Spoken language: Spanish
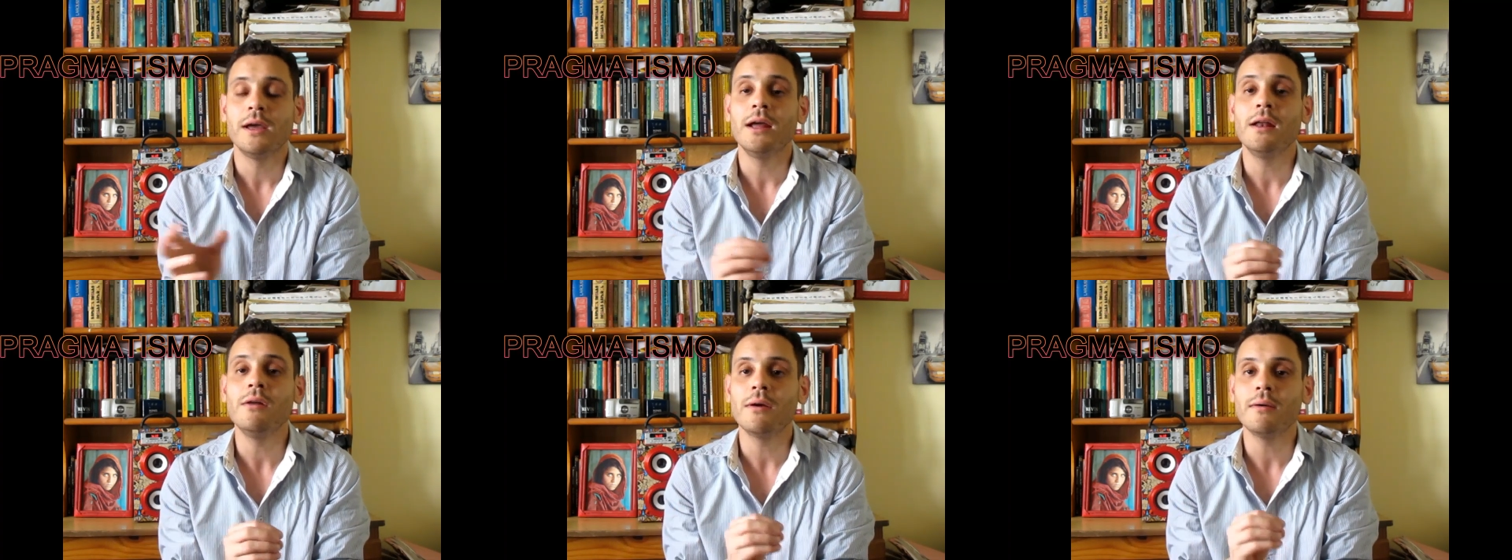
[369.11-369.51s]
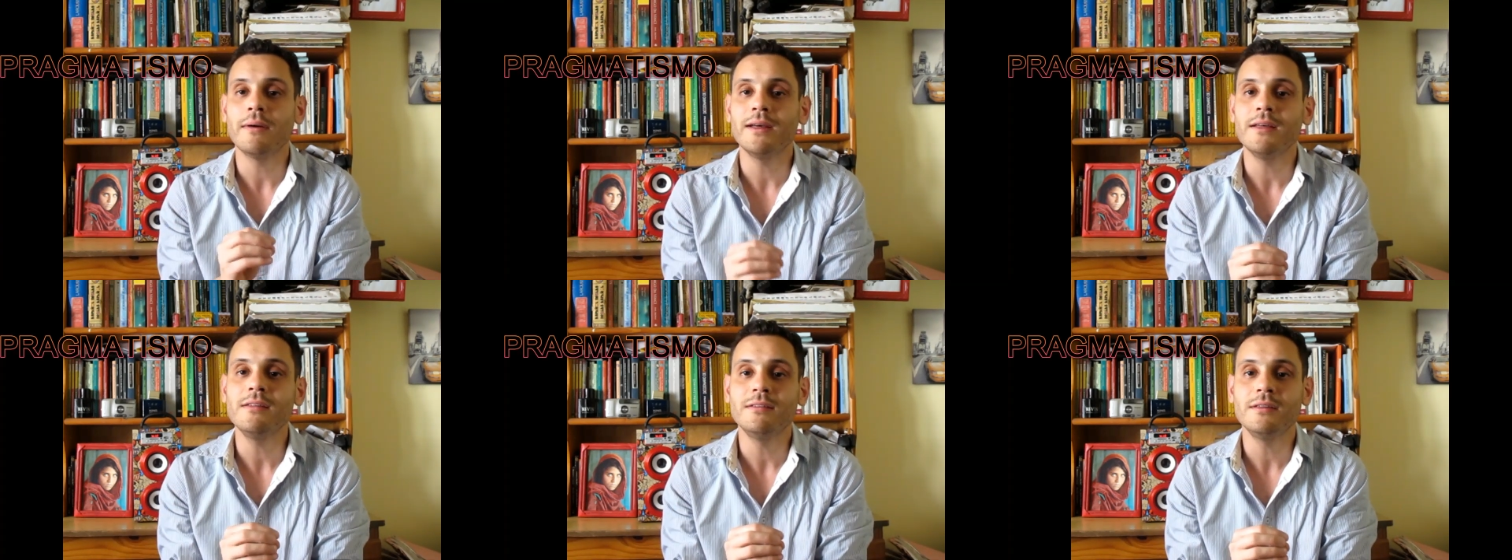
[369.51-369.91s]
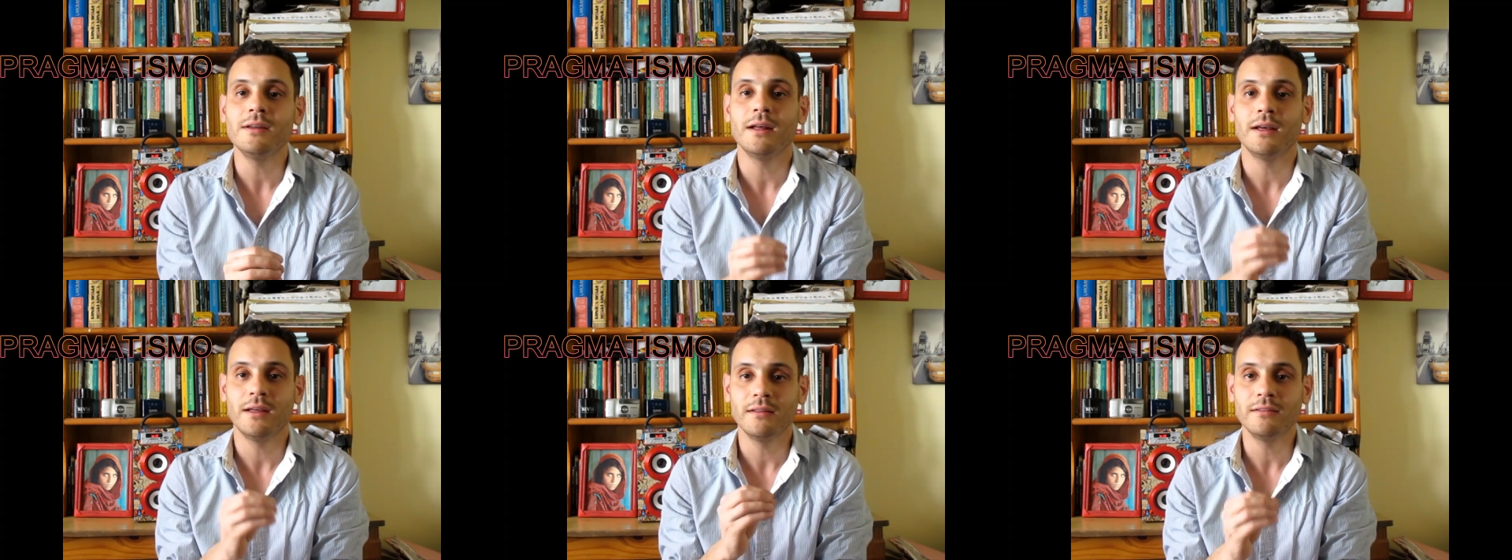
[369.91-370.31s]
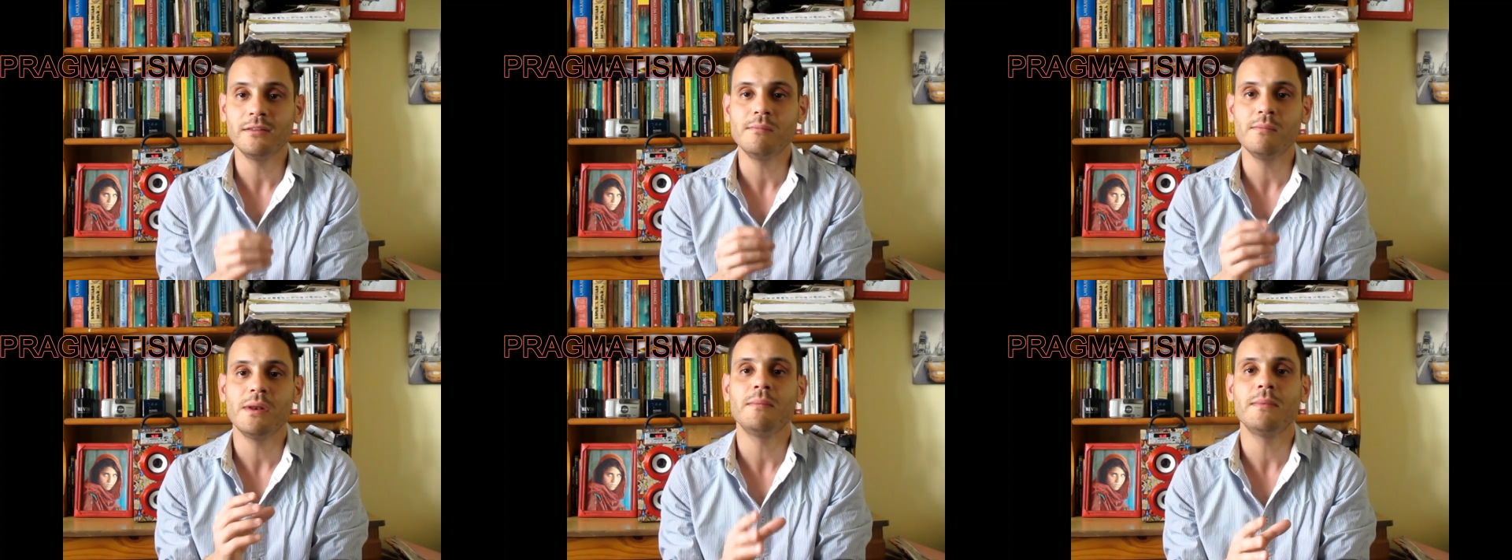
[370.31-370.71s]
es lo que va a decir es que
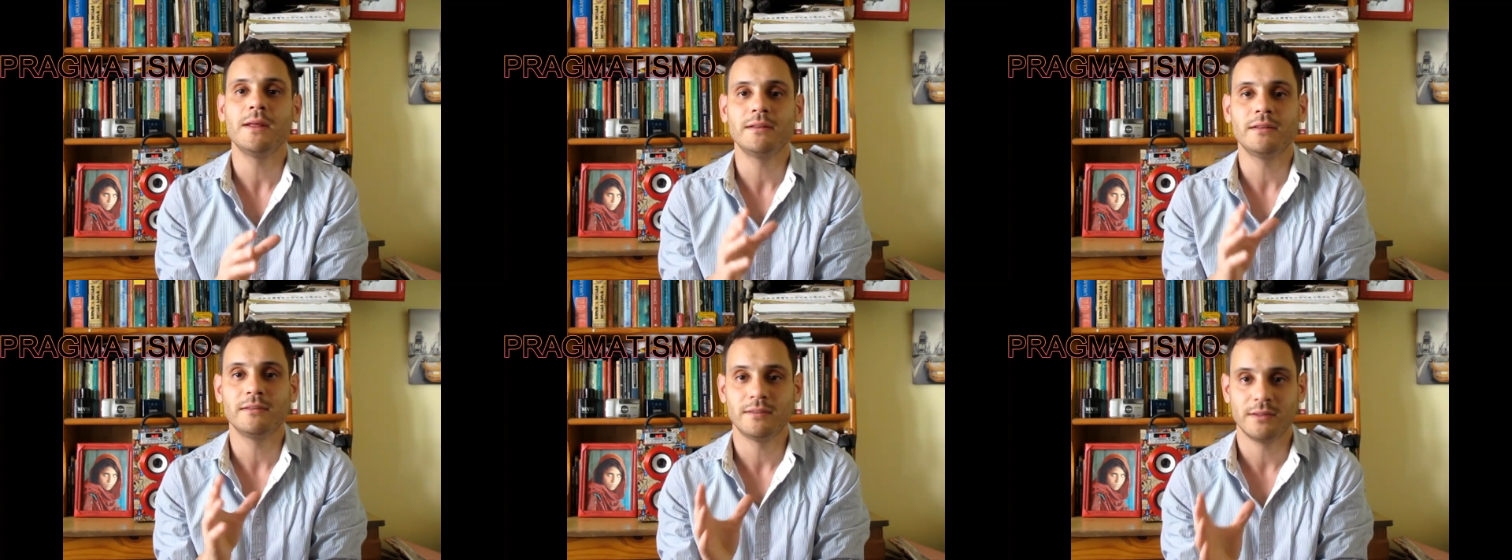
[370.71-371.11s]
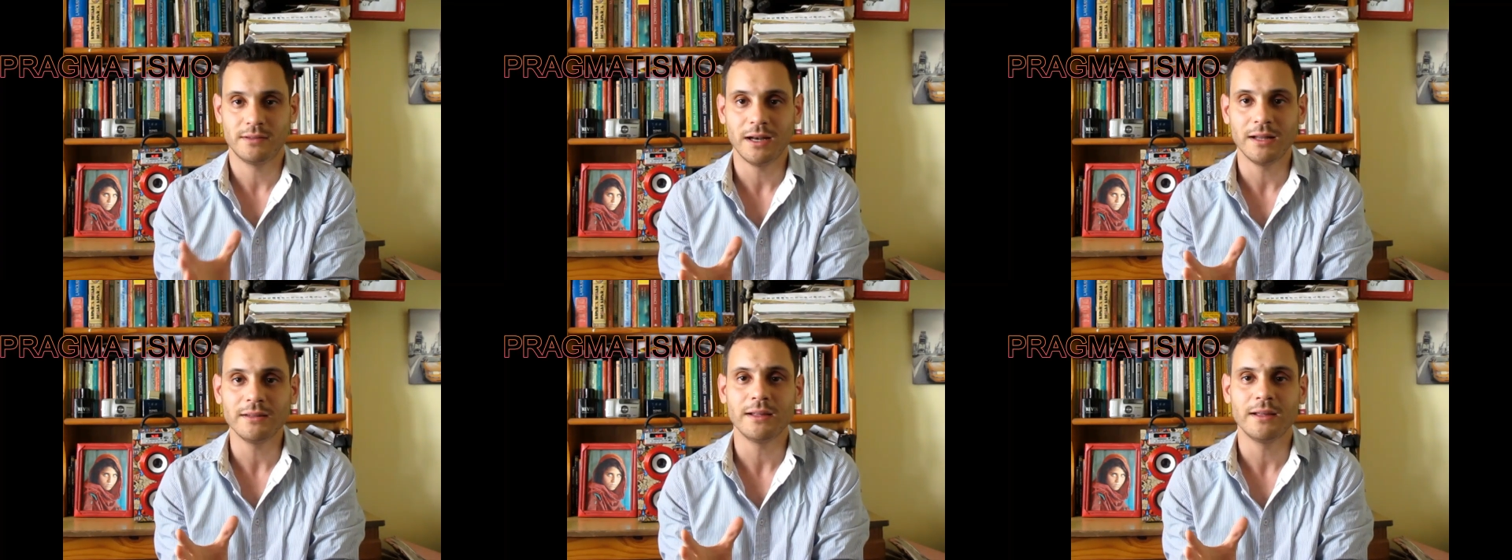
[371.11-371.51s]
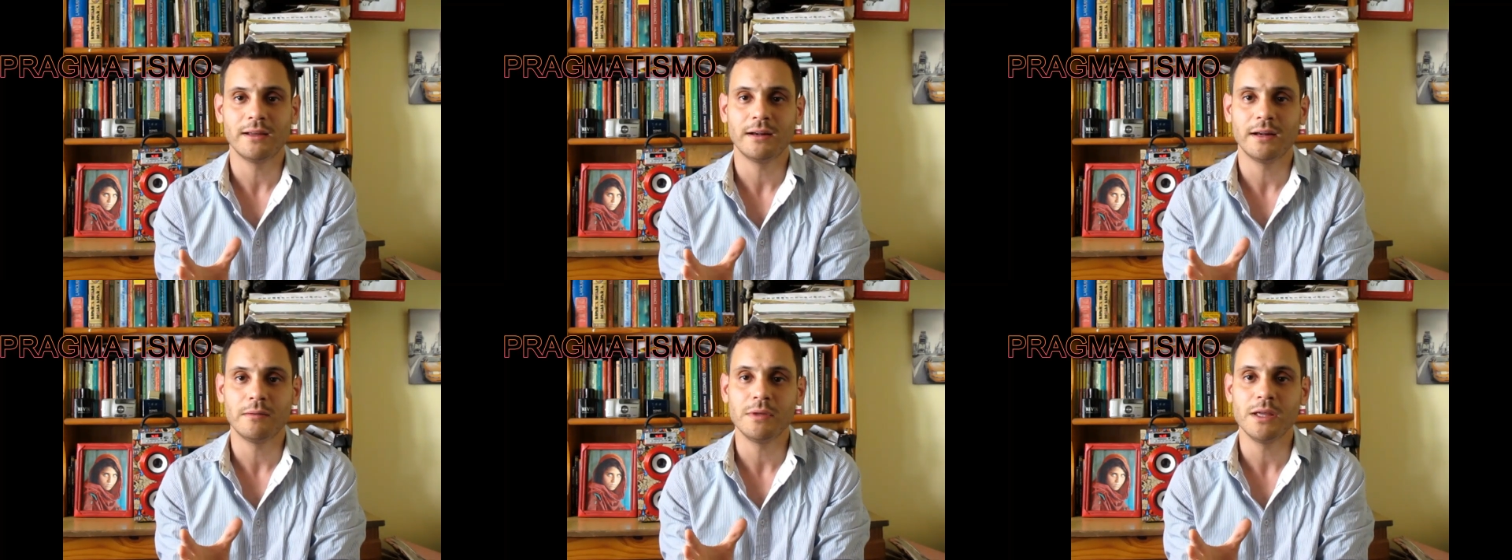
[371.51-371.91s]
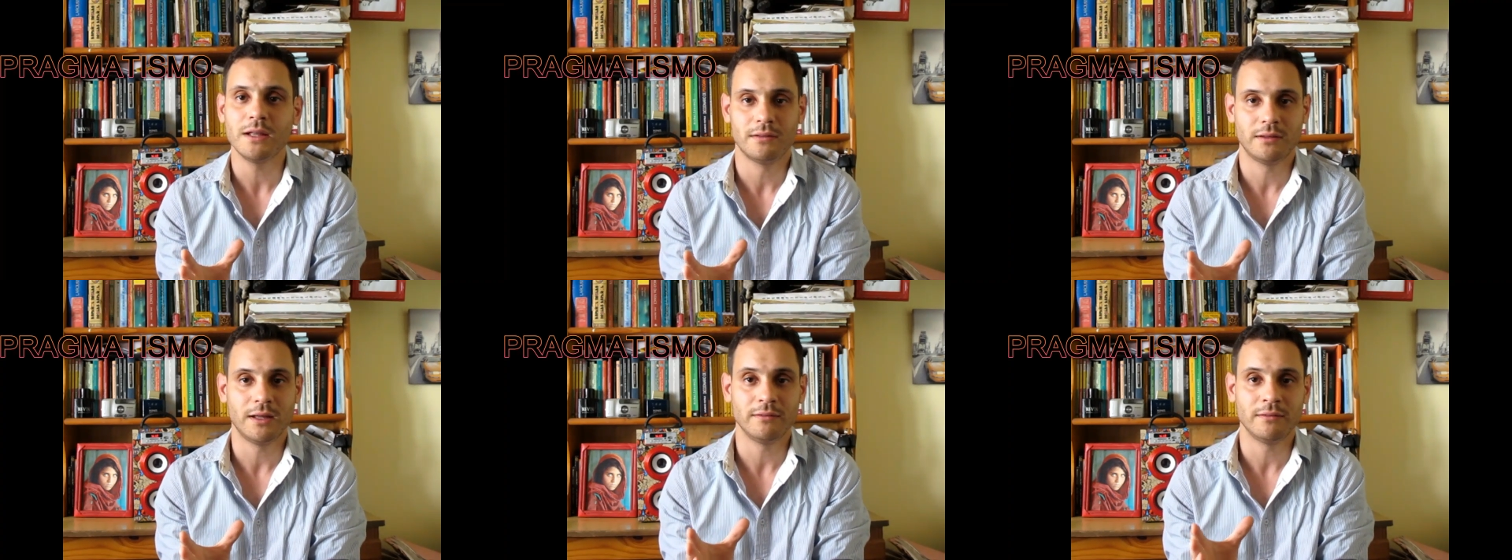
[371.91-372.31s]
simplemente se trata de
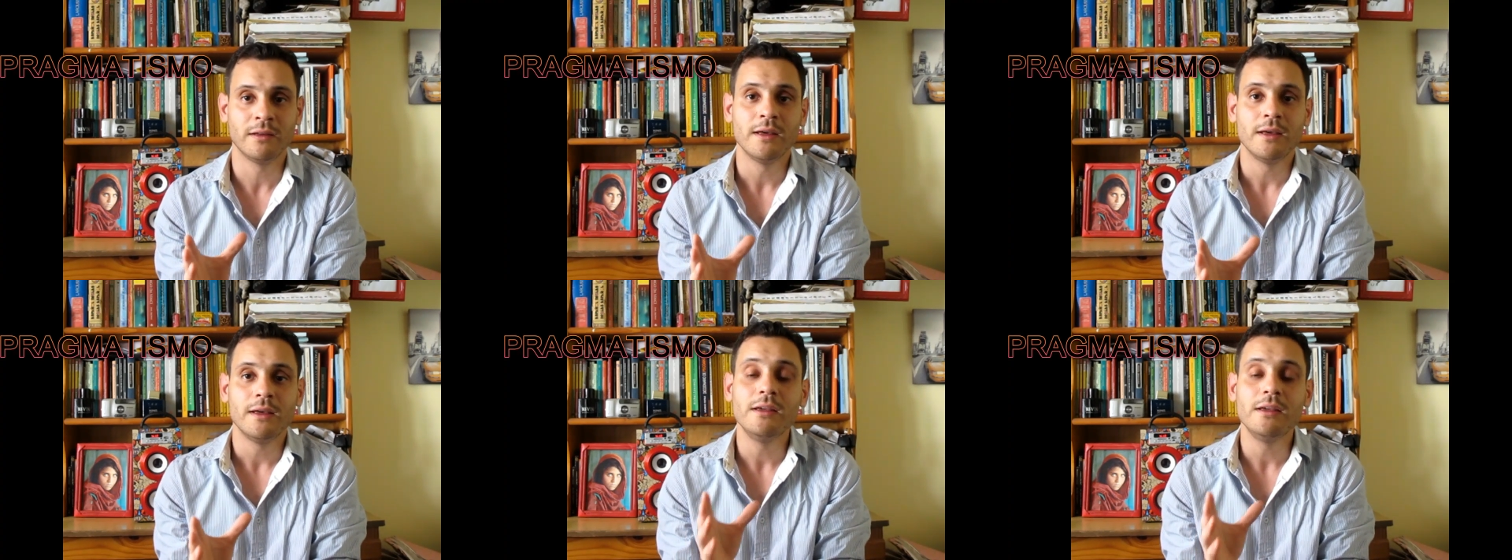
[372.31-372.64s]
herramientas